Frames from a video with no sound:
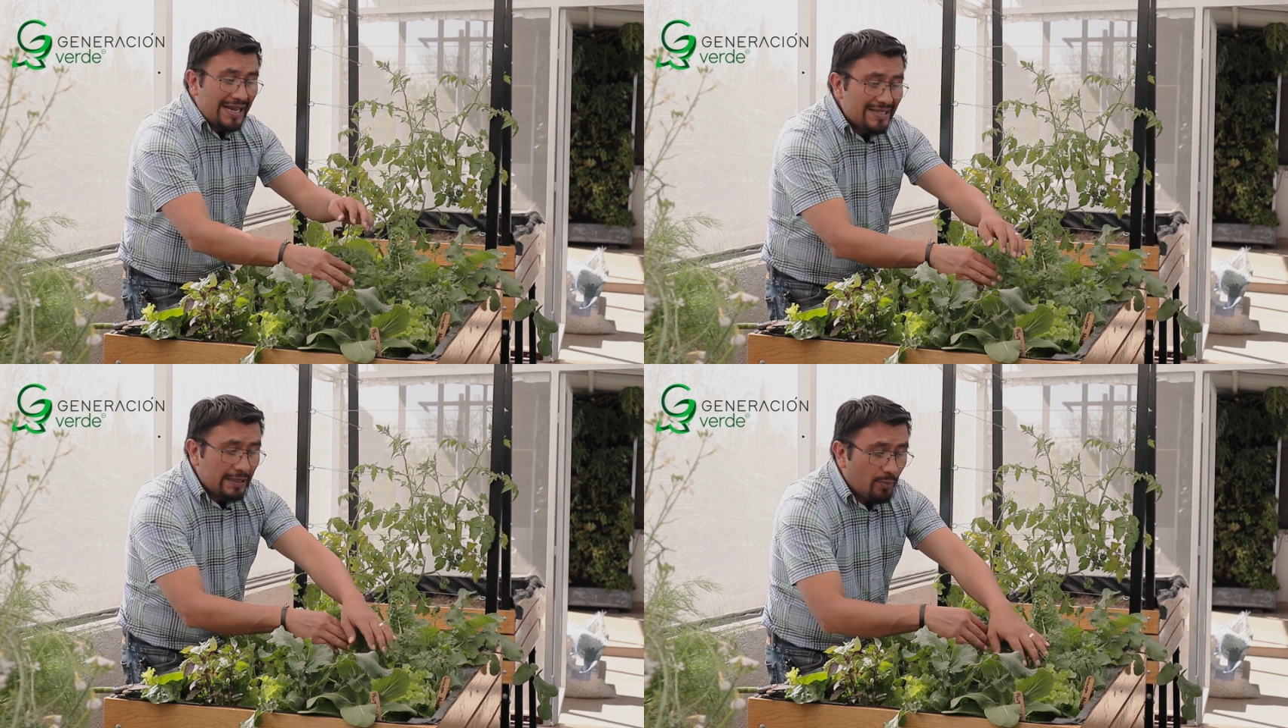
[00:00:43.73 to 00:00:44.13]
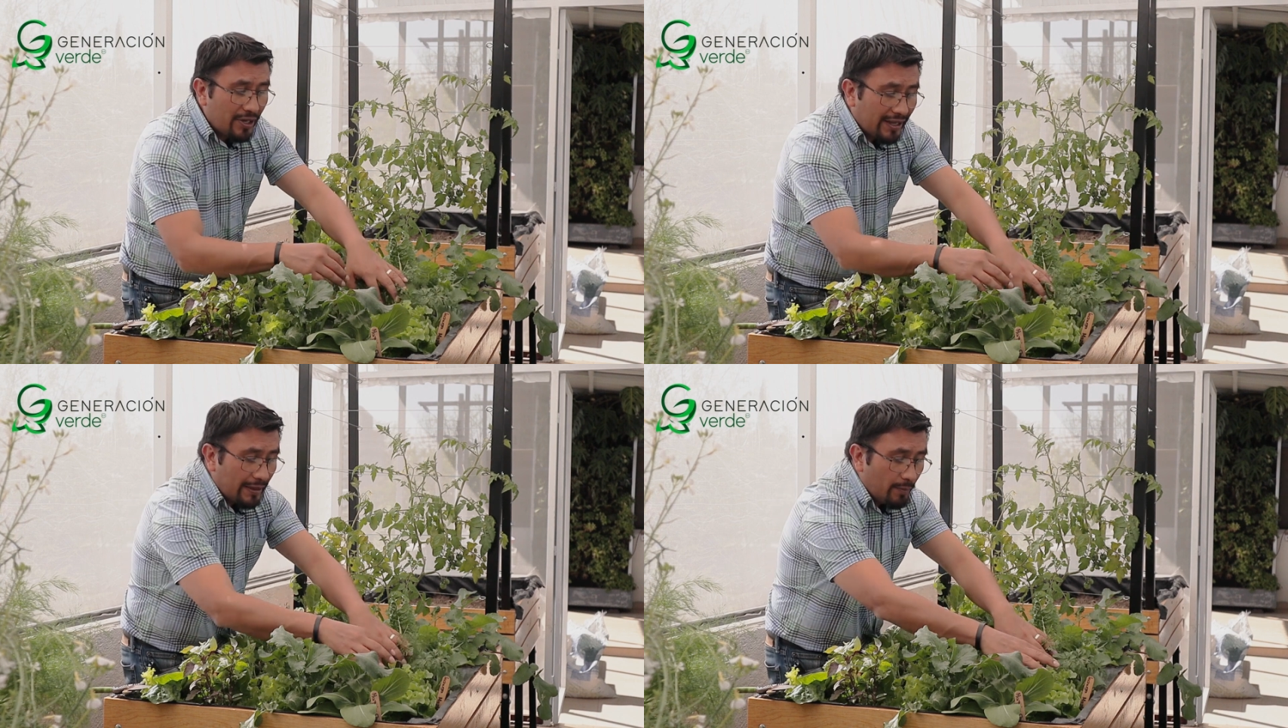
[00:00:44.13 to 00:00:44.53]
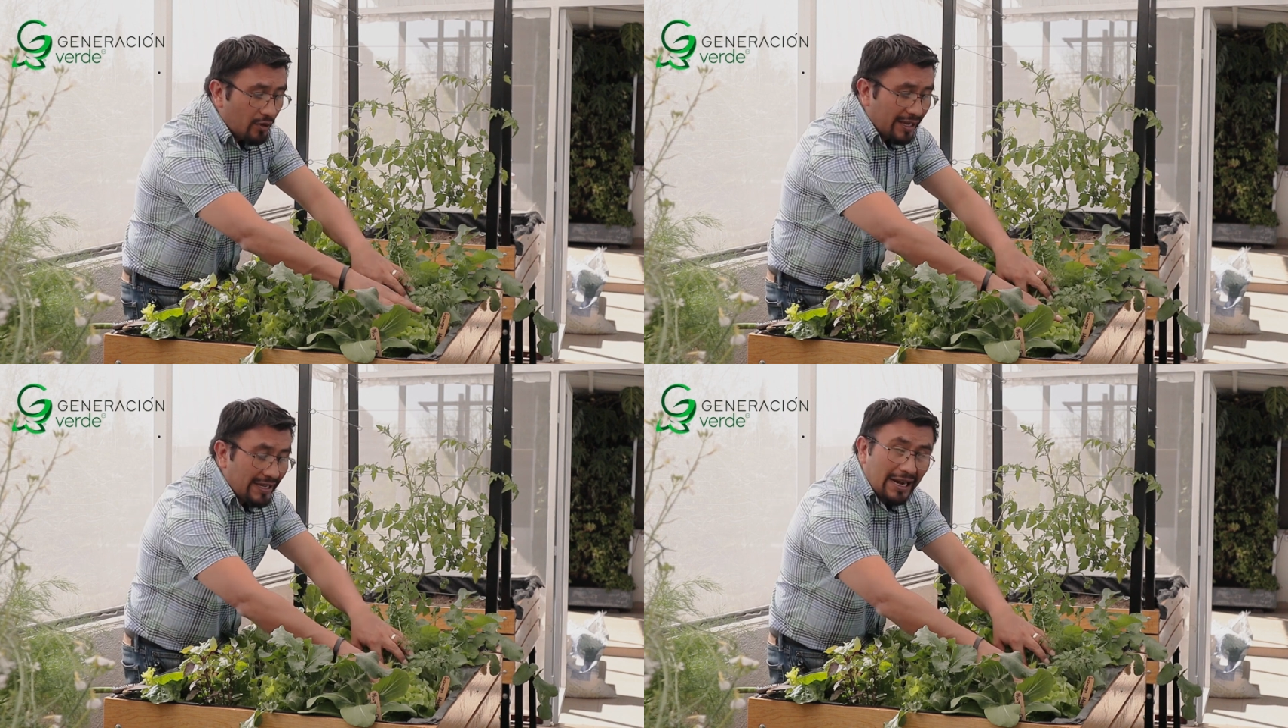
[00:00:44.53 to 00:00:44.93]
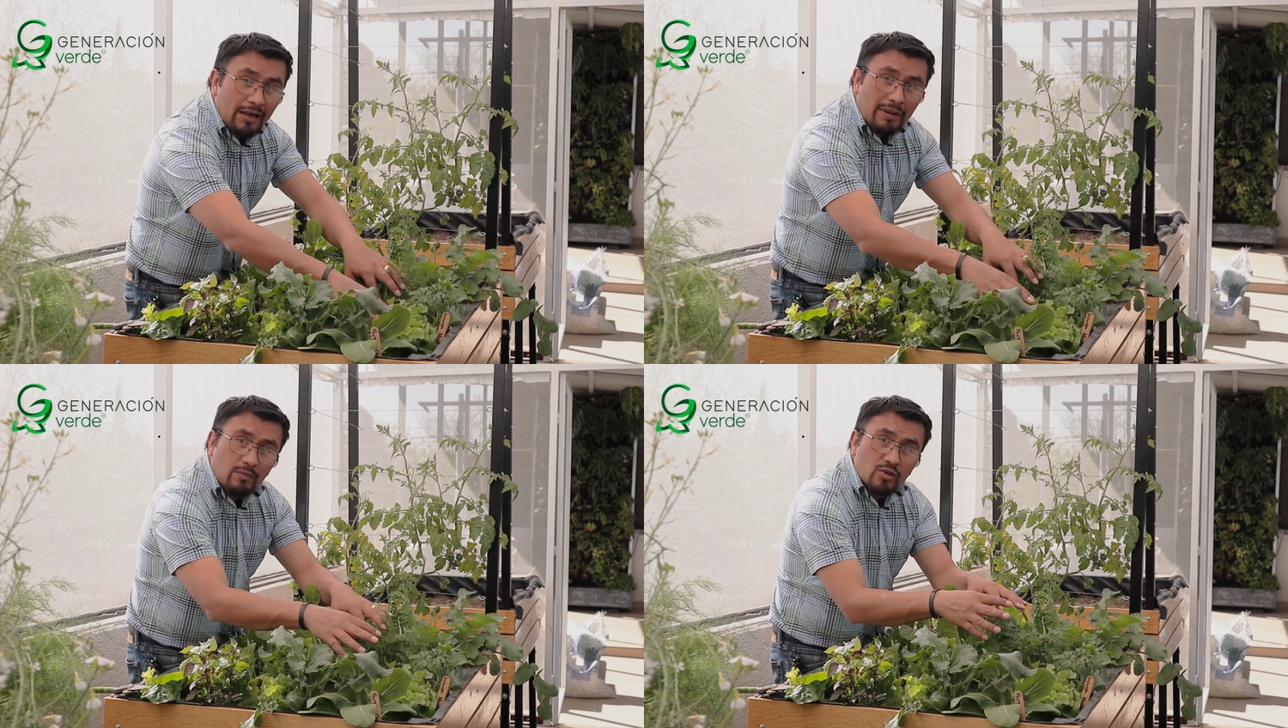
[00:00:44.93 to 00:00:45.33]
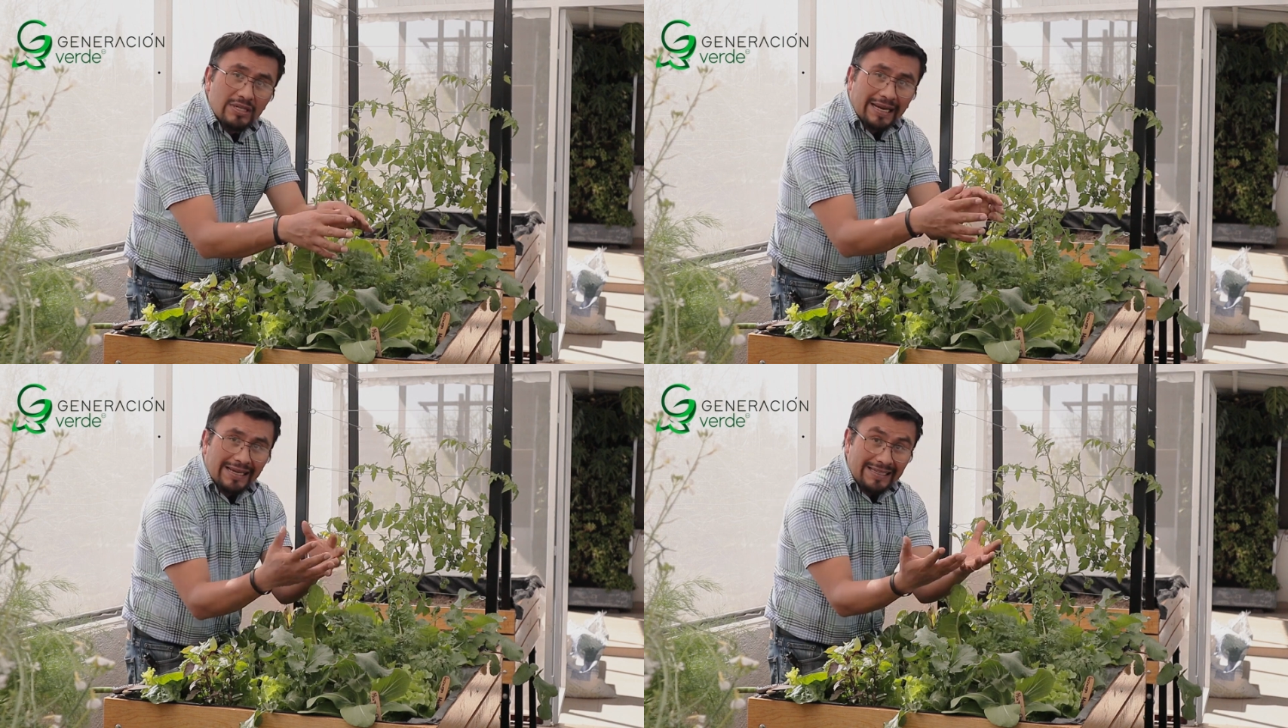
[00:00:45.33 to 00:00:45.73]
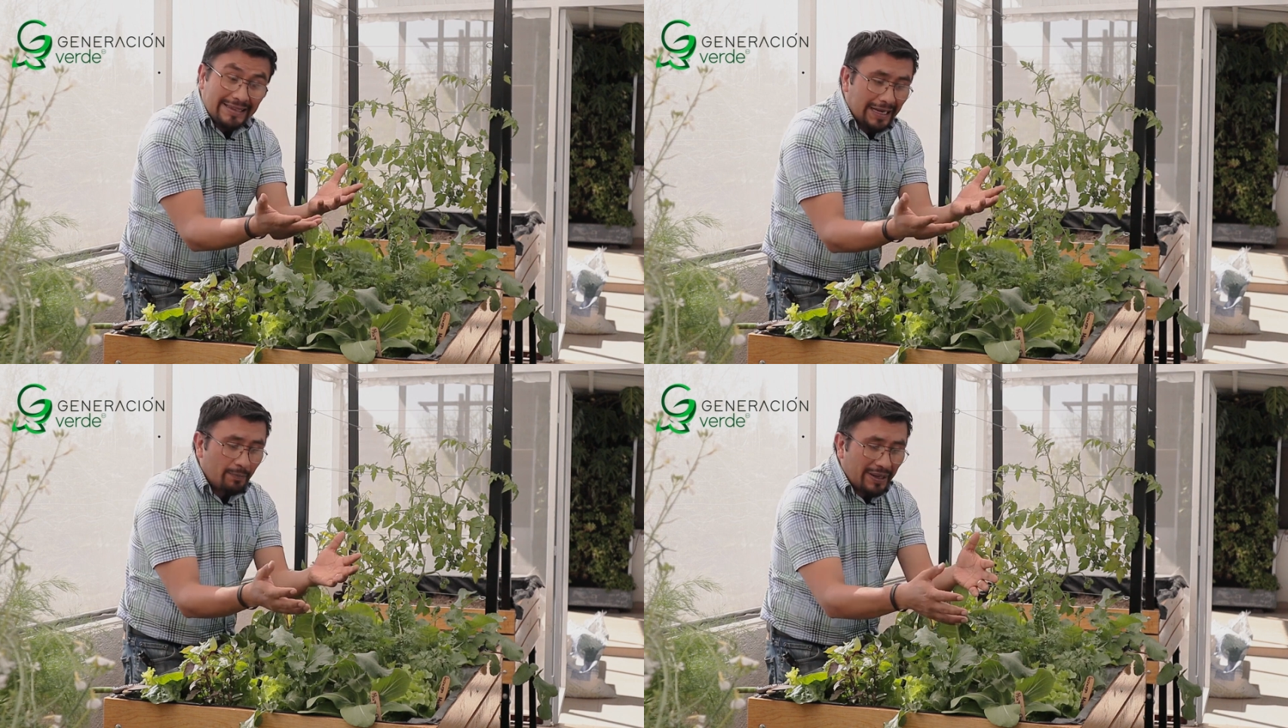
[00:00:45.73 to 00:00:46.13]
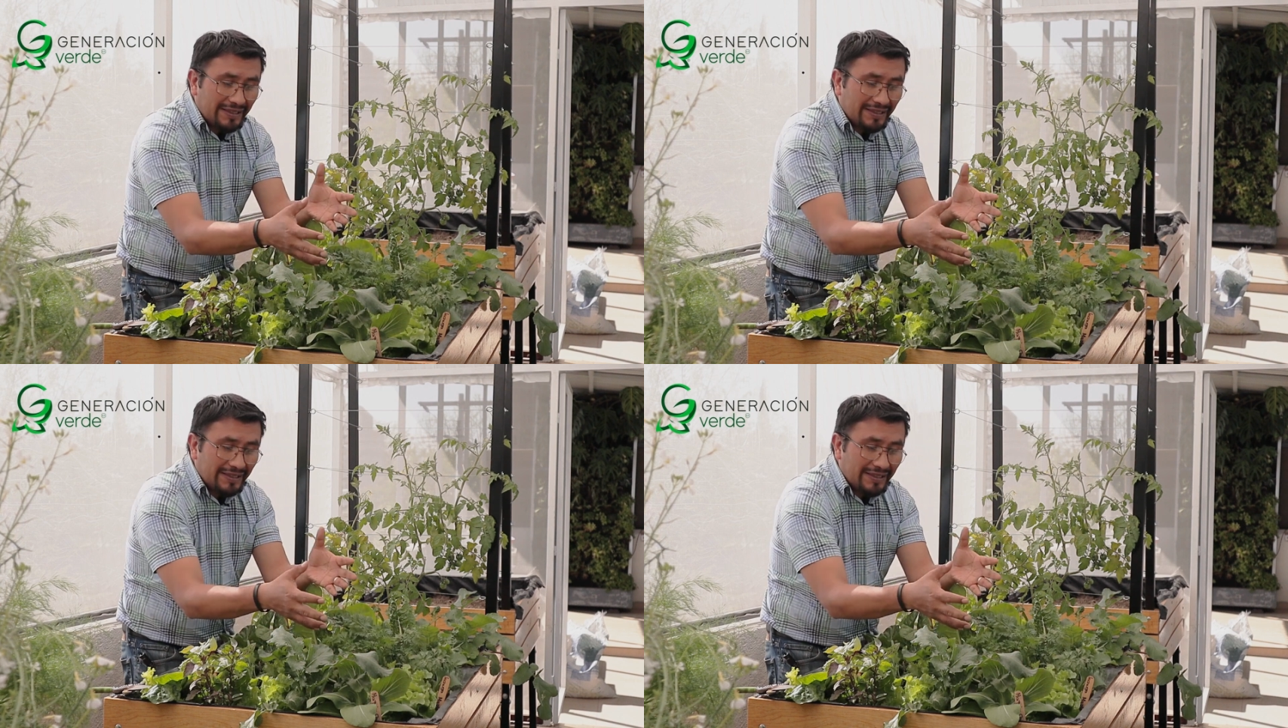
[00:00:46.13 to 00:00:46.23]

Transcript: esta, por ejemplo, que ya la vamos a quitar,